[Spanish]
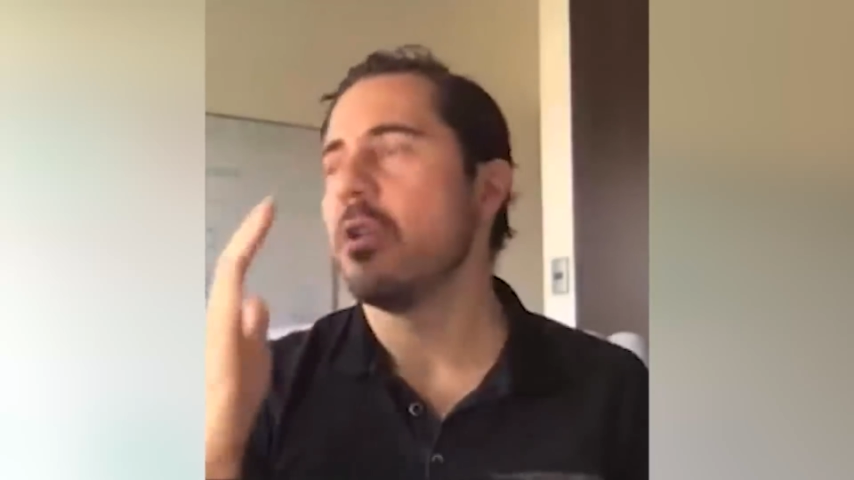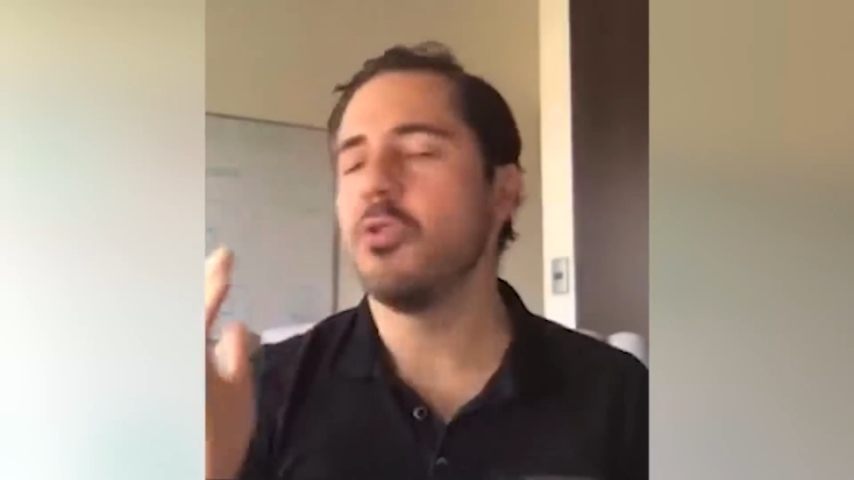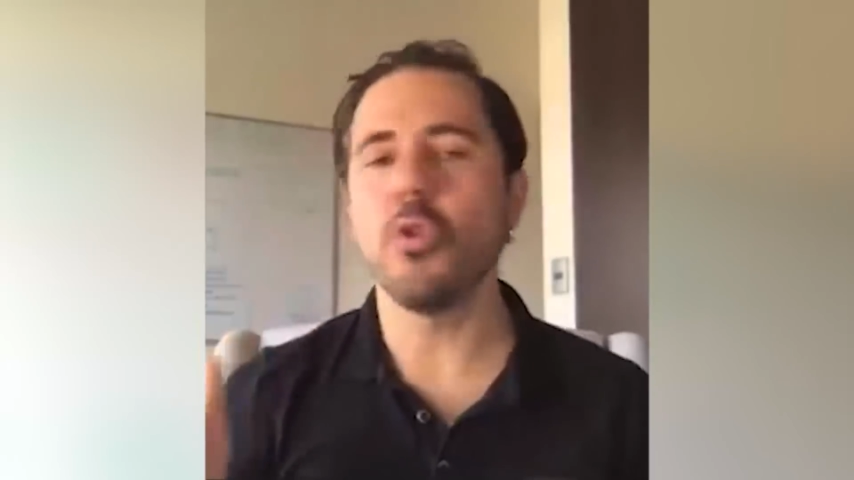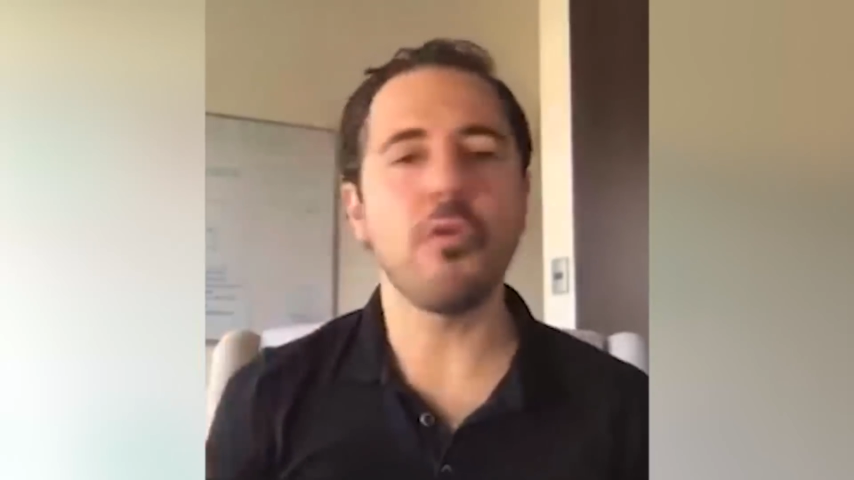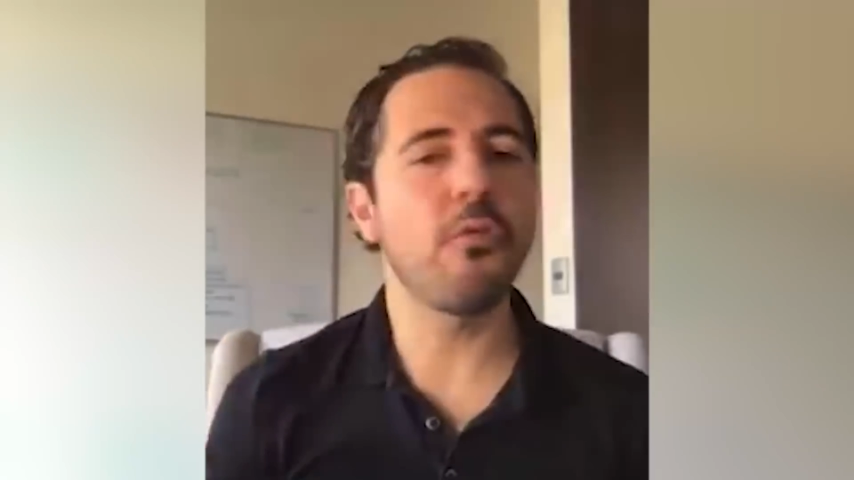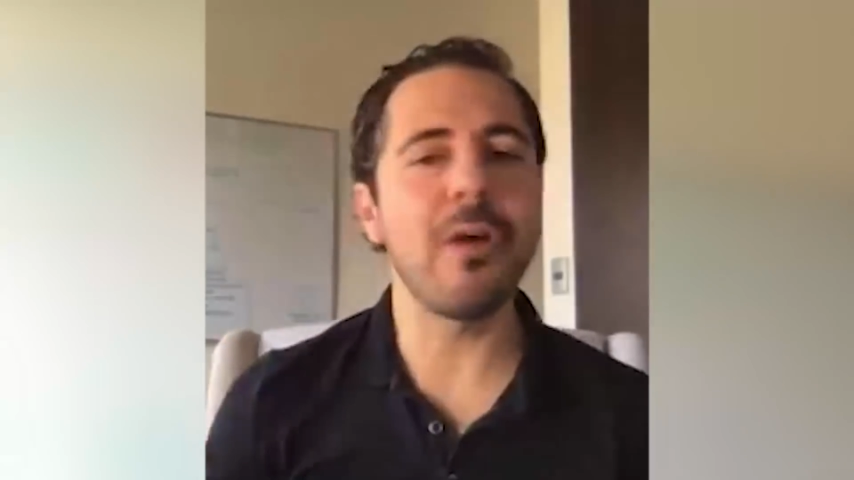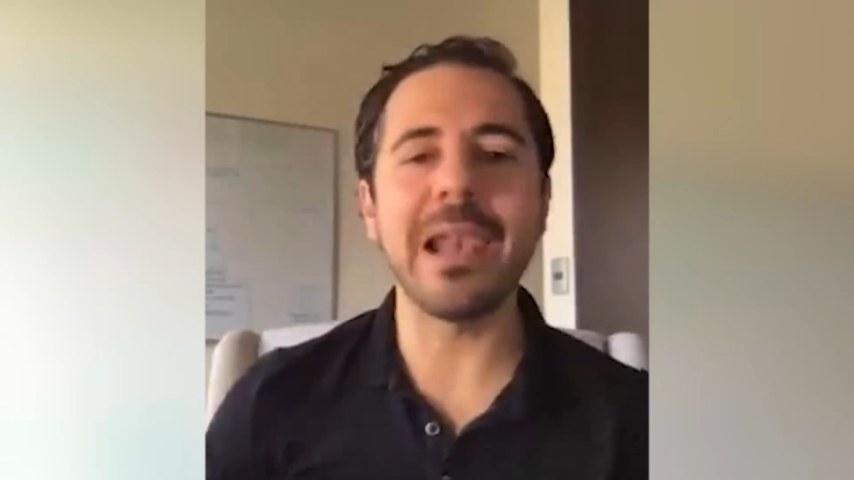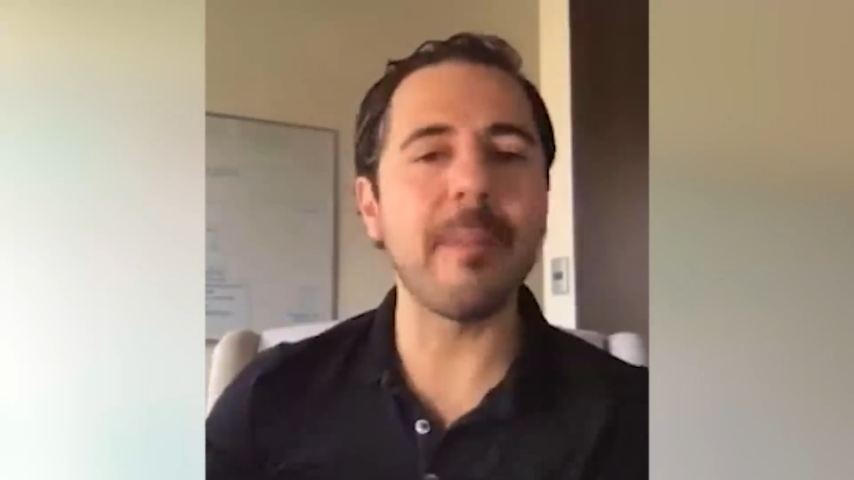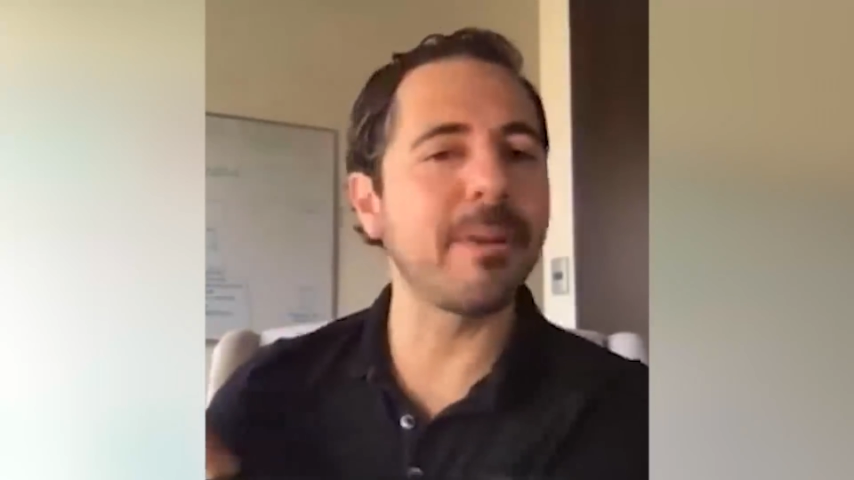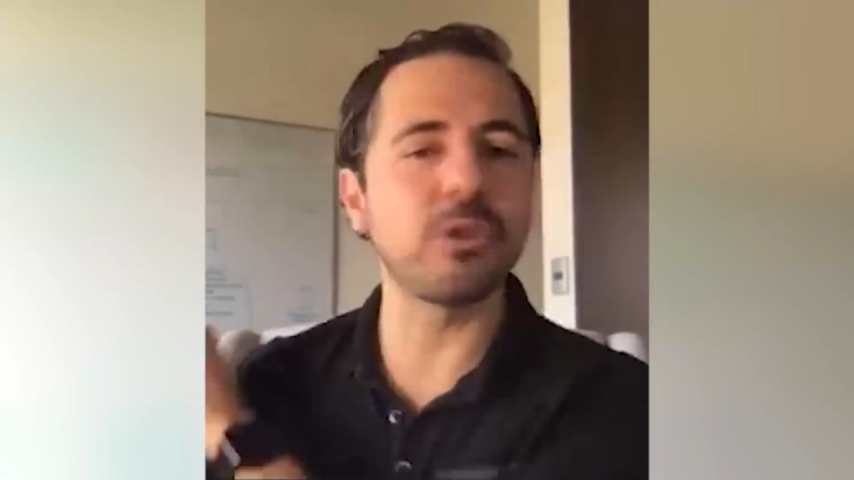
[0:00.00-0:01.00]
no
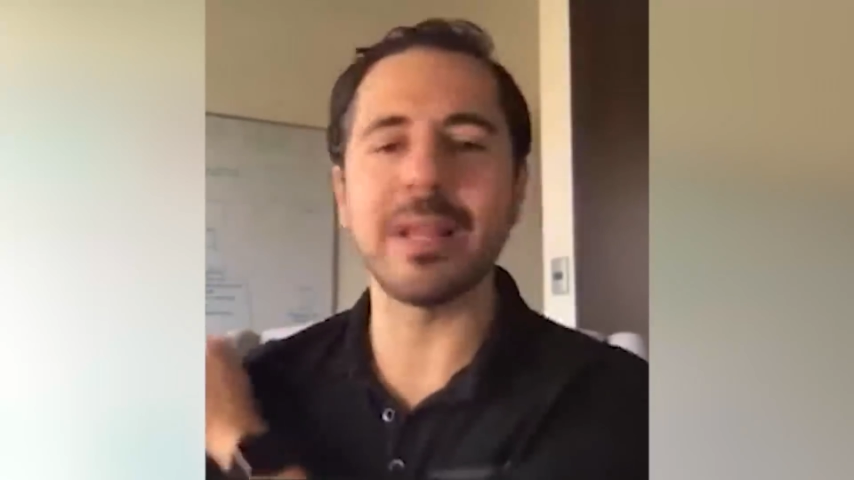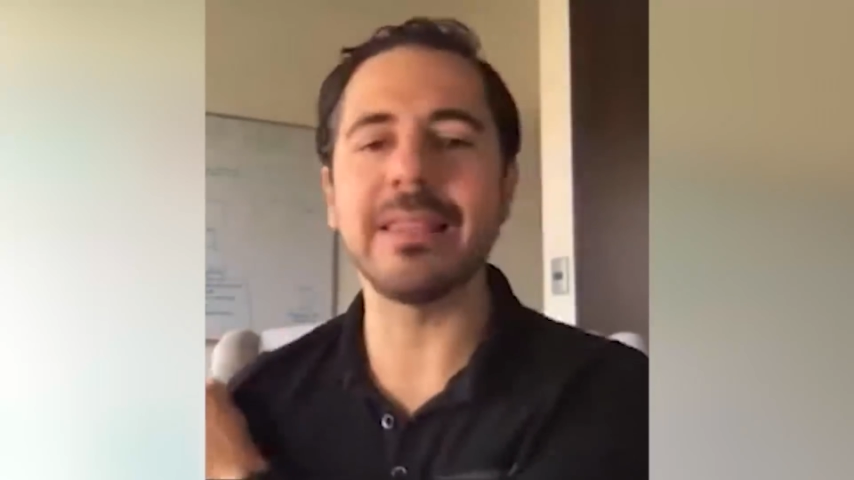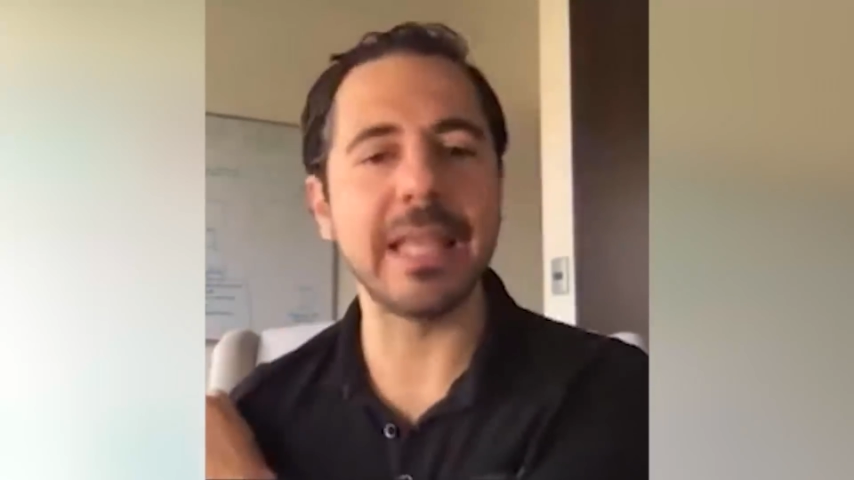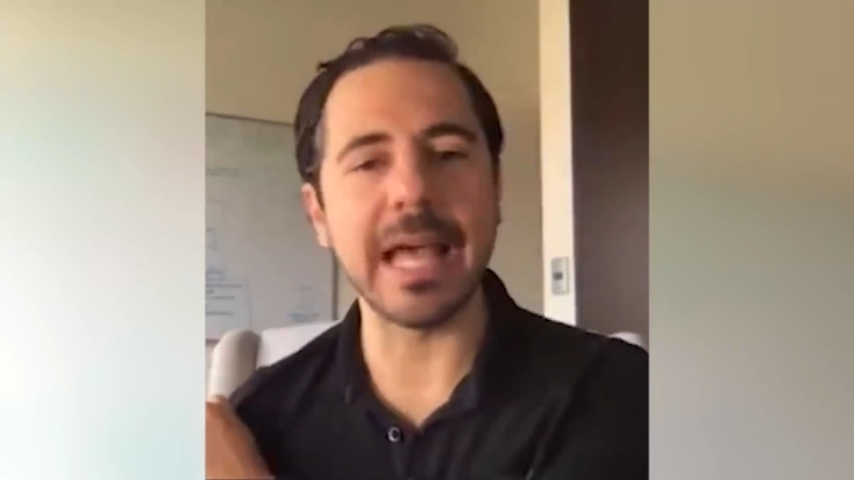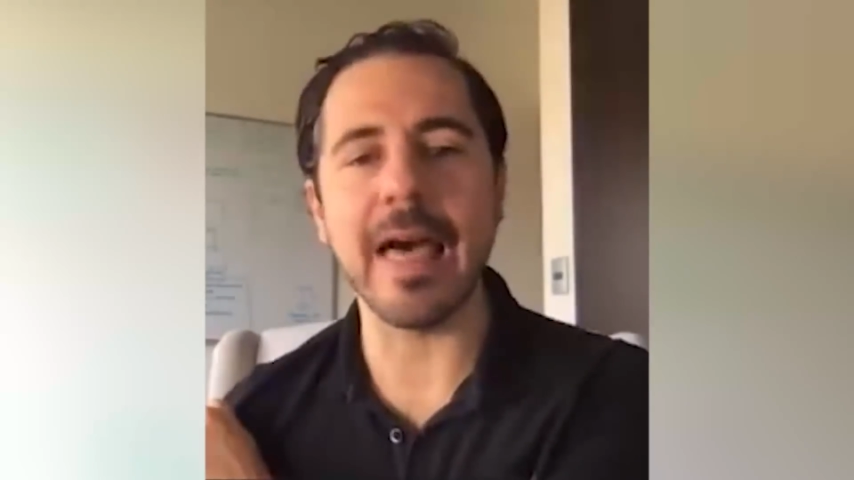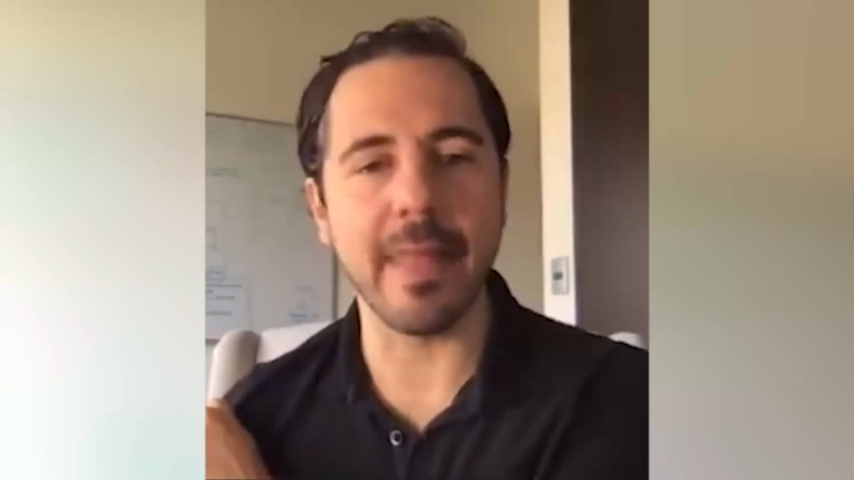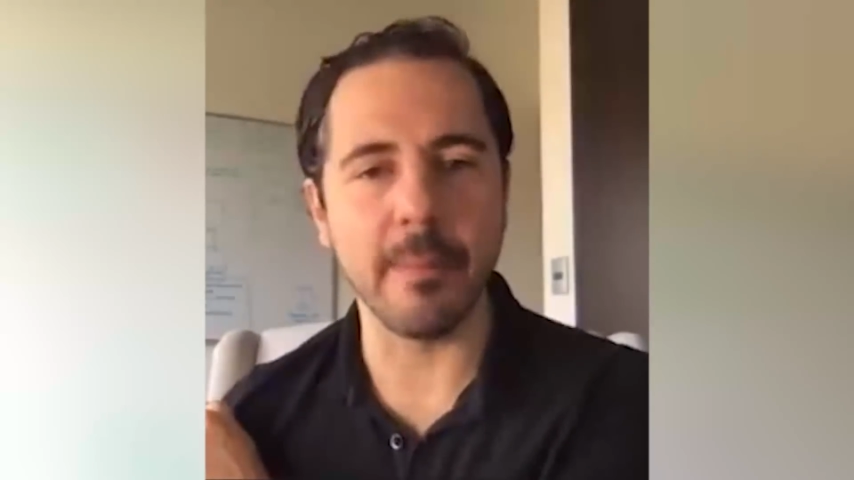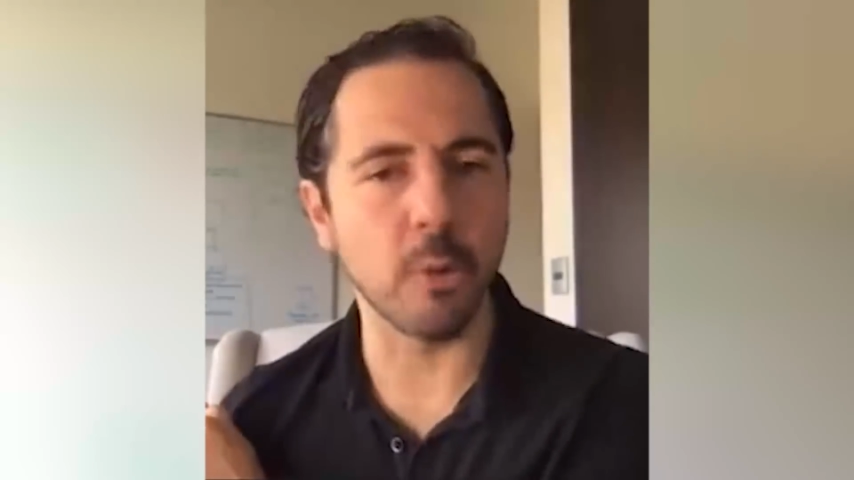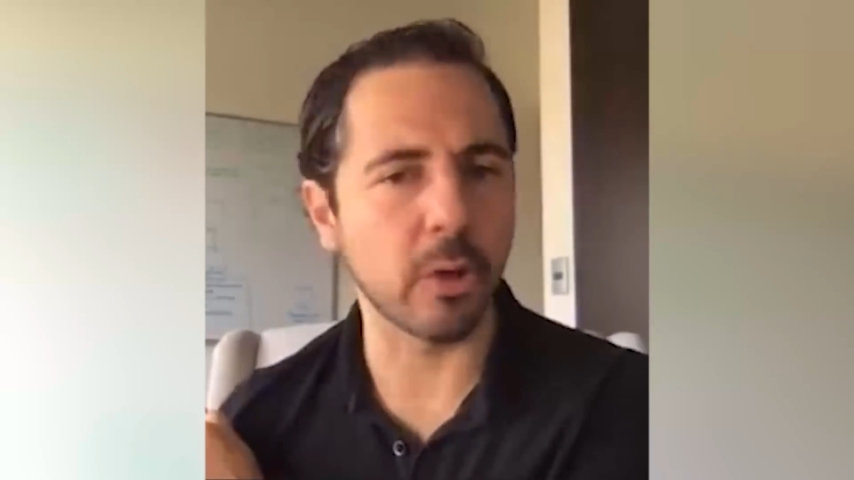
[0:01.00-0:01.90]
fue la persona indicada